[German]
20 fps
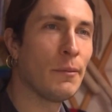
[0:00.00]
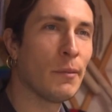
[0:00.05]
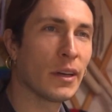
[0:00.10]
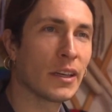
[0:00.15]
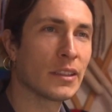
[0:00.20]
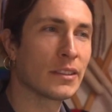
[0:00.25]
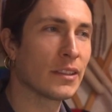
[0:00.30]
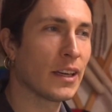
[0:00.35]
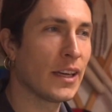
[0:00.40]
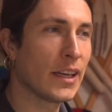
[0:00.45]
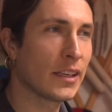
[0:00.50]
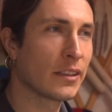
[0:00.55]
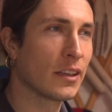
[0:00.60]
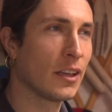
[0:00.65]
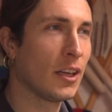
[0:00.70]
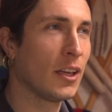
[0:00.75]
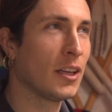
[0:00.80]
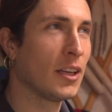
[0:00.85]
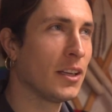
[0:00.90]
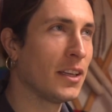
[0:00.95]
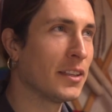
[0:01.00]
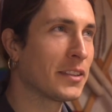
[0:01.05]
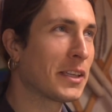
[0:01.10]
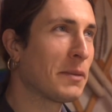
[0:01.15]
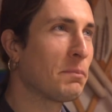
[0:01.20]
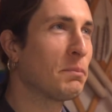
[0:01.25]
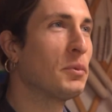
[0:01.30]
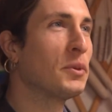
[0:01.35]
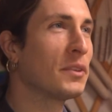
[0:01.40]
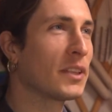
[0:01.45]
gezeigt, es
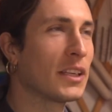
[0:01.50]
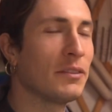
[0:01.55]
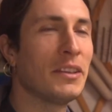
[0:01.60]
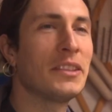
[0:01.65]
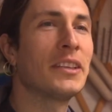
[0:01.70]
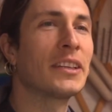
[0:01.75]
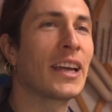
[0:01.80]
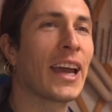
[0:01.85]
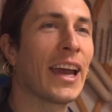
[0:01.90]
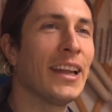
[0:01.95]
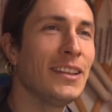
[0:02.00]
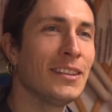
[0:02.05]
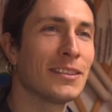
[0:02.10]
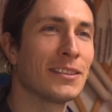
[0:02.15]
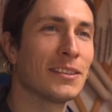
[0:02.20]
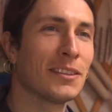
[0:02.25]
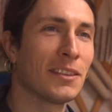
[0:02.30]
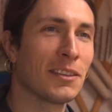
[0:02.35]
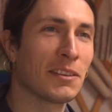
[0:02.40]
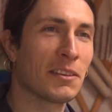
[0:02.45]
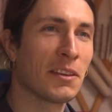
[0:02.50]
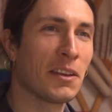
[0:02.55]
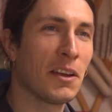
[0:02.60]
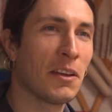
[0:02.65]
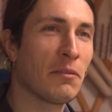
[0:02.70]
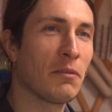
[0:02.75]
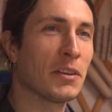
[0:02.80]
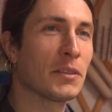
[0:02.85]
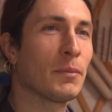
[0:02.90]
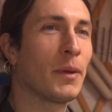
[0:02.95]
gibt gewisse Grenzen,
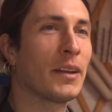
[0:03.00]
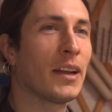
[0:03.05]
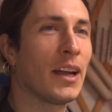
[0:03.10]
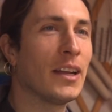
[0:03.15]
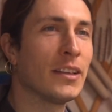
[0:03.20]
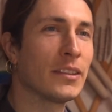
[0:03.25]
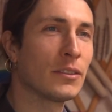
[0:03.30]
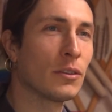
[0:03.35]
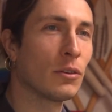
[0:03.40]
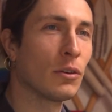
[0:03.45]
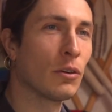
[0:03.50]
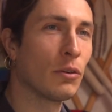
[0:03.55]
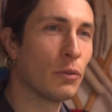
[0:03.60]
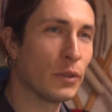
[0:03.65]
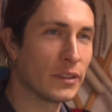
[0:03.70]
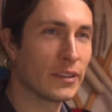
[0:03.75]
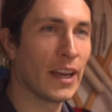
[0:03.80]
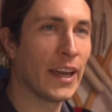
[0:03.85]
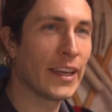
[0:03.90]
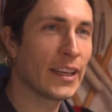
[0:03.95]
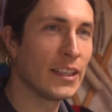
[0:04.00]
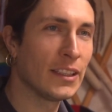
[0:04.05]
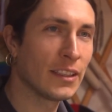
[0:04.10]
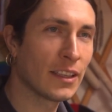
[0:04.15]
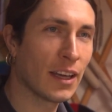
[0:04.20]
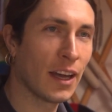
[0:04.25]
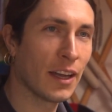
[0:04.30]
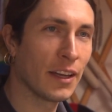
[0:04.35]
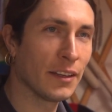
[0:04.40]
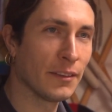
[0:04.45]
was man alles so recyceln
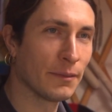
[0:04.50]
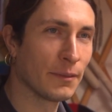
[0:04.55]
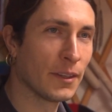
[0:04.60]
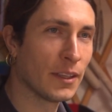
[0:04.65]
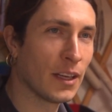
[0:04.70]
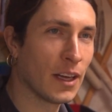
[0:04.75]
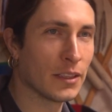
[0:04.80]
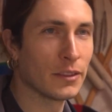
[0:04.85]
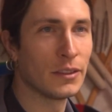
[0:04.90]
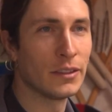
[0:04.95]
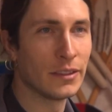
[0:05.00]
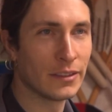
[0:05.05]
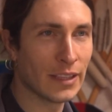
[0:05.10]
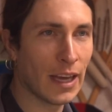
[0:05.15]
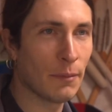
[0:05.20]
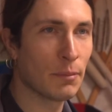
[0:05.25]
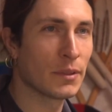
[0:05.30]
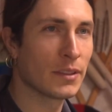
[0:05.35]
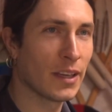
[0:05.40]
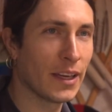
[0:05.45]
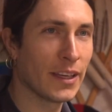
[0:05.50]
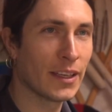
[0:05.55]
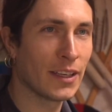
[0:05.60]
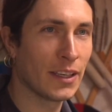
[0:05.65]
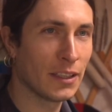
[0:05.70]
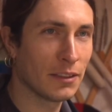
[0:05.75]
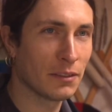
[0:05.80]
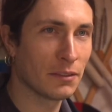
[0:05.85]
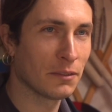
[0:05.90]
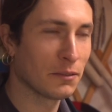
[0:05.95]
kann also dieses
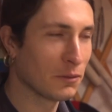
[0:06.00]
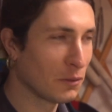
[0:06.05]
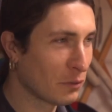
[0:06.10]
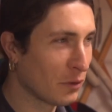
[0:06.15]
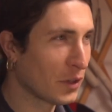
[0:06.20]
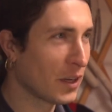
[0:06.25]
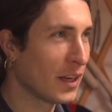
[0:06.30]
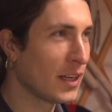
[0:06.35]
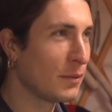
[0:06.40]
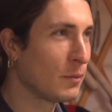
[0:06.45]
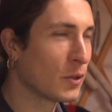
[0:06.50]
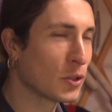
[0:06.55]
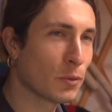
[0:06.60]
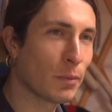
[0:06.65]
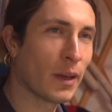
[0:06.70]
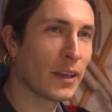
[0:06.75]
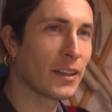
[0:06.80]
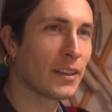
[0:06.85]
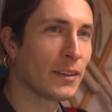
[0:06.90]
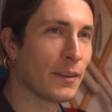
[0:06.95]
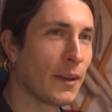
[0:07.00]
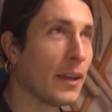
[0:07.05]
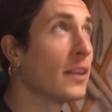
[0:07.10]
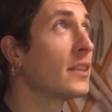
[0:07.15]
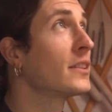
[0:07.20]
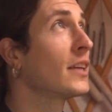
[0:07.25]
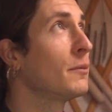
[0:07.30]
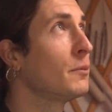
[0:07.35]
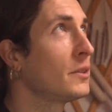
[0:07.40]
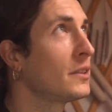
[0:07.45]
Upcycling, wovon alle immer sprechen,
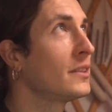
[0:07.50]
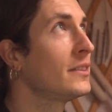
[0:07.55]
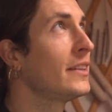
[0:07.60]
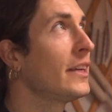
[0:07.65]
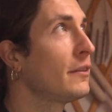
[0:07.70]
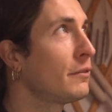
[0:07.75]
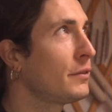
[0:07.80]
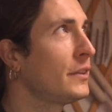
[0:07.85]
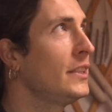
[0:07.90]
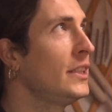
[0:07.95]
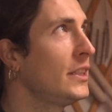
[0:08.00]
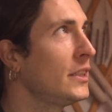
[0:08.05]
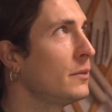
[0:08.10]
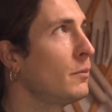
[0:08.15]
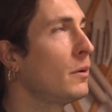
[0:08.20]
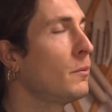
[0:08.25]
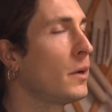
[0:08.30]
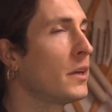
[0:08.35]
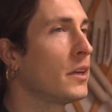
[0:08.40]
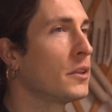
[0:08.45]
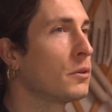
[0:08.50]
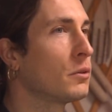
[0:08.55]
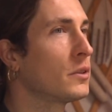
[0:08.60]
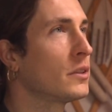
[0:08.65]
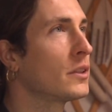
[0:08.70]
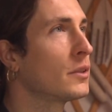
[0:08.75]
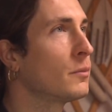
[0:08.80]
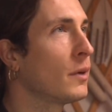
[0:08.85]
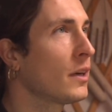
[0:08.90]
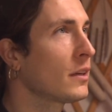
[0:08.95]
das habe ich sehr viel hier bei meiner Jote
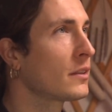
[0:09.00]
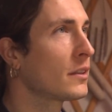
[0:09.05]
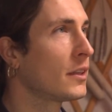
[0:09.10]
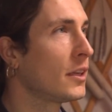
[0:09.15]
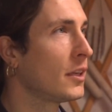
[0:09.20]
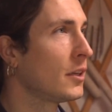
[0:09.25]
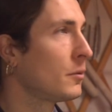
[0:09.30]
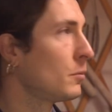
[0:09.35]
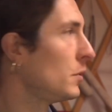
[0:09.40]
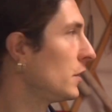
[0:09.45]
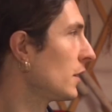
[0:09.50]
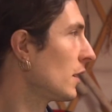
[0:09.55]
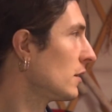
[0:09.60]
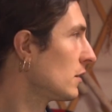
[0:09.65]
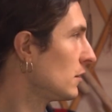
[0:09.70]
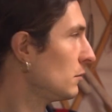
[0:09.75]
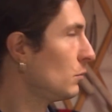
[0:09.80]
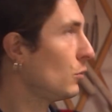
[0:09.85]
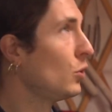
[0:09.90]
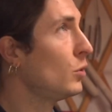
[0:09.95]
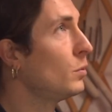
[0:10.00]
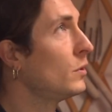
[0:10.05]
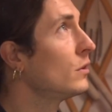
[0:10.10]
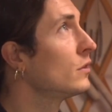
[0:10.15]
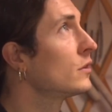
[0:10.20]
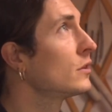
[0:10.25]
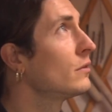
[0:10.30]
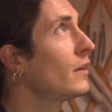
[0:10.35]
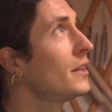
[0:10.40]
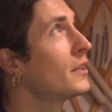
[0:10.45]
gemacht, mit den ganzen Möbeln und
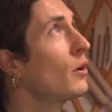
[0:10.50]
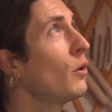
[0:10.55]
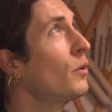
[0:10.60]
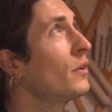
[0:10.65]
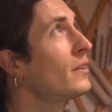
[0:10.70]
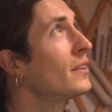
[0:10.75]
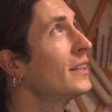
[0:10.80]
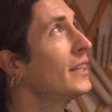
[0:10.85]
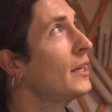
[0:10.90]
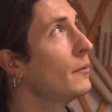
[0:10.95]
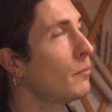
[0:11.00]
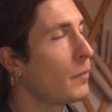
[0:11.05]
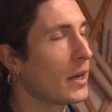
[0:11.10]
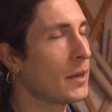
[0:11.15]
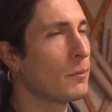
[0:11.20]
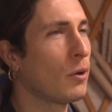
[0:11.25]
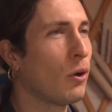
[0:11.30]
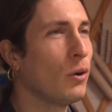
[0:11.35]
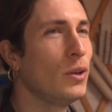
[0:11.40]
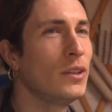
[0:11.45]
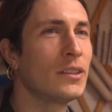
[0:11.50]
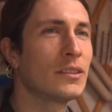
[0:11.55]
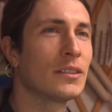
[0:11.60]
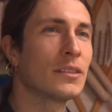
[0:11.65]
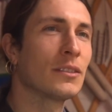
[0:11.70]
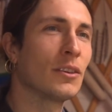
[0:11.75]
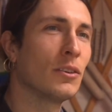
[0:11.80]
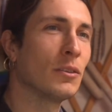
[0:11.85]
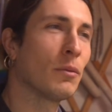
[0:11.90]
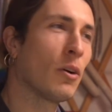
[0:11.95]
so weiter. Und bei dem Holz
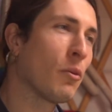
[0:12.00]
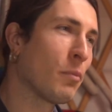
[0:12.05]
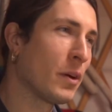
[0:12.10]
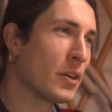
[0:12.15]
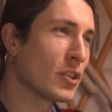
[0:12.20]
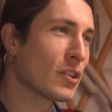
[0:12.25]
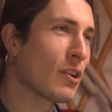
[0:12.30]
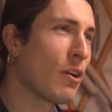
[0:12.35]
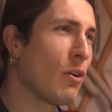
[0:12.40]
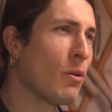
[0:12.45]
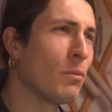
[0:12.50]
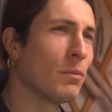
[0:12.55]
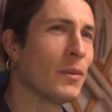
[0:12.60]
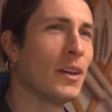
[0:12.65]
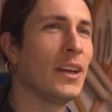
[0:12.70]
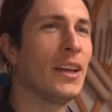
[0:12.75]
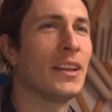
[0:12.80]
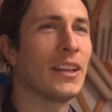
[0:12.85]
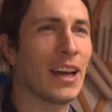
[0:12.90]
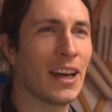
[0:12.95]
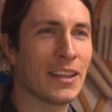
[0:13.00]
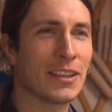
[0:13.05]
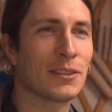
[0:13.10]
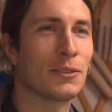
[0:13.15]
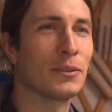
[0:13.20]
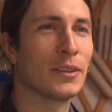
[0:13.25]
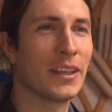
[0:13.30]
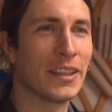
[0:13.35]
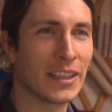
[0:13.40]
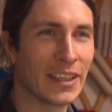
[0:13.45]
und auch bei Schrauben, da hat das so
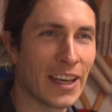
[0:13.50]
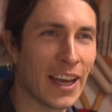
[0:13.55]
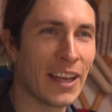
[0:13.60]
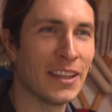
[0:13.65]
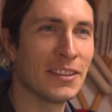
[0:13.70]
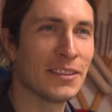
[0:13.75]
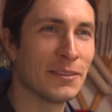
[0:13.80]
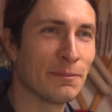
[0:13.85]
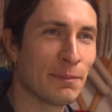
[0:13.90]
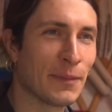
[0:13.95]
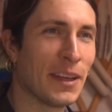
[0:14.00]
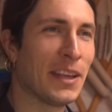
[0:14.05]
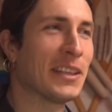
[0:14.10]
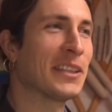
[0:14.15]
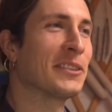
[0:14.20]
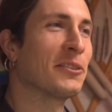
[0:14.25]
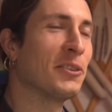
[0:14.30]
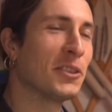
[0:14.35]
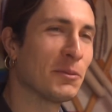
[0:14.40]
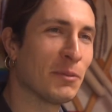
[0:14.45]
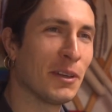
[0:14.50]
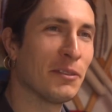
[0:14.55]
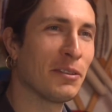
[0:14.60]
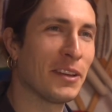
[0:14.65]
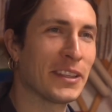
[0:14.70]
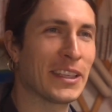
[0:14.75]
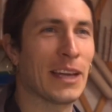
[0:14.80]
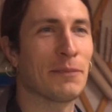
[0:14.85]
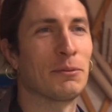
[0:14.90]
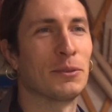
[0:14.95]
seine Grenzen. Da sollte man
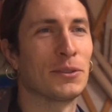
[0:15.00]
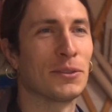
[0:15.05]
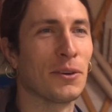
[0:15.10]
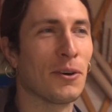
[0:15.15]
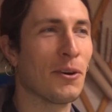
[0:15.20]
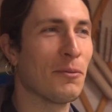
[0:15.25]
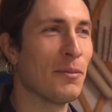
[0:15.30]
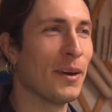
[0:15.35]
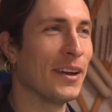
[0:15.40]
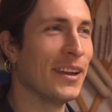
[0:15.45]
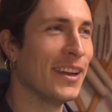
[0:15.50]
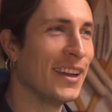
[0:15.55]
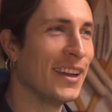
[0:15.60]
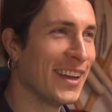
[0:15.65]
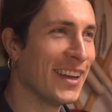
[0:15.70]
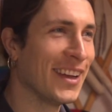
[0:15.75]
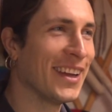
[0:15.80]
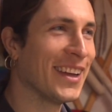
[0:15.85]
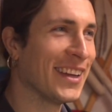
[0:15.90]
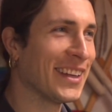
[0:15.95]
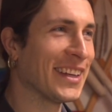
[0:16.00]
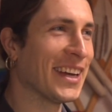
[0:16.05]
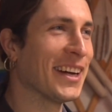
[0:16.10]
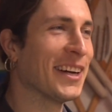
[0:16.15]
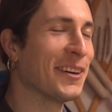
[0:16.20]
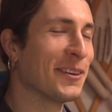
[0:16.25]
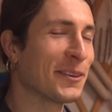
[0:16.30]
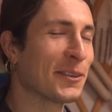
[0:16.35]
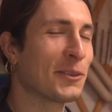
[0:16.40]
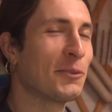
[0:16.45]
vielleicht ab und zu auch mal
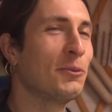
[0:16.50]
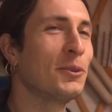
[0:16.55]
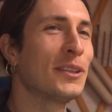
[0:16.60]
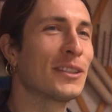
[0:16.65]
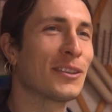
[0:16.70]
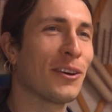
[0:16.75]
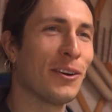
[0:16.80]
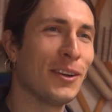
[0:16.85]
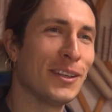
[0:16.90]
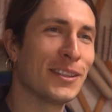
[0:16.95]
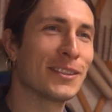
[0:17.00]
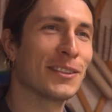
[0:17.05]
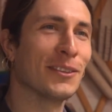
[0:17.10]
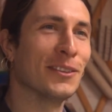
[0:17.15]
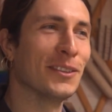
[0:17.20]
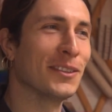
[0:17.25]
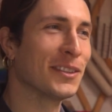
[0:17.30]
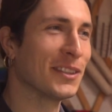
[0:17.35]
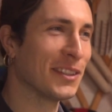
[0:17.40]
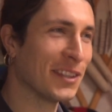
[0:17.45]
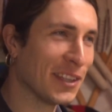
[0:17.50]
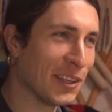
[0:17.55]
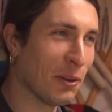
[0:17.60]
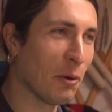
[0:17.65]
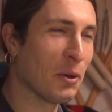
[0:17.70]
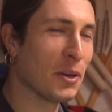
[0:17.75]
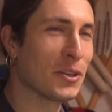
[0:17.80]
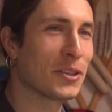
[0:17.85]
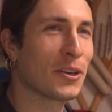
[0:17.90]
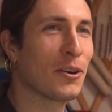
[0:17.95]
ja, gutes Holz und
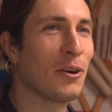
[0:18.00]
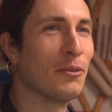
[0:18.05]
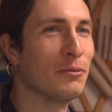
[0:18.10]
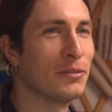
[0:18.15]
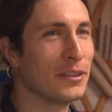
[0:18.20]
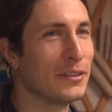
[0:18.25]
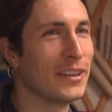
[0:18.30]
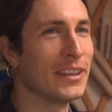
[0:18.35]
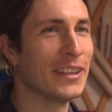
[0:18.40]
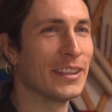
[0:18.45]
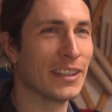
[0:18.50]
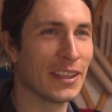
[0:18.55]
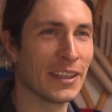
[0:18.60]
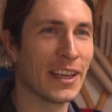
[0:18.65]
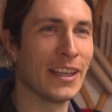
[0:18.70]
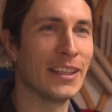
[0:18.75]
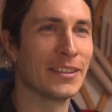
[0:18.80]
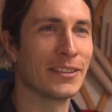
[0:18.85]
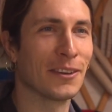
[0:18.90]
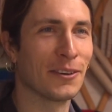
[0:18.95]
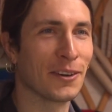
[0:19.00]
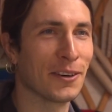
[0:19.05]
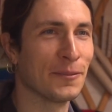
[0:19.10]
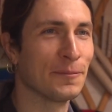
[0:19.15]
neue Schrauben verwenden, dann hält es auch.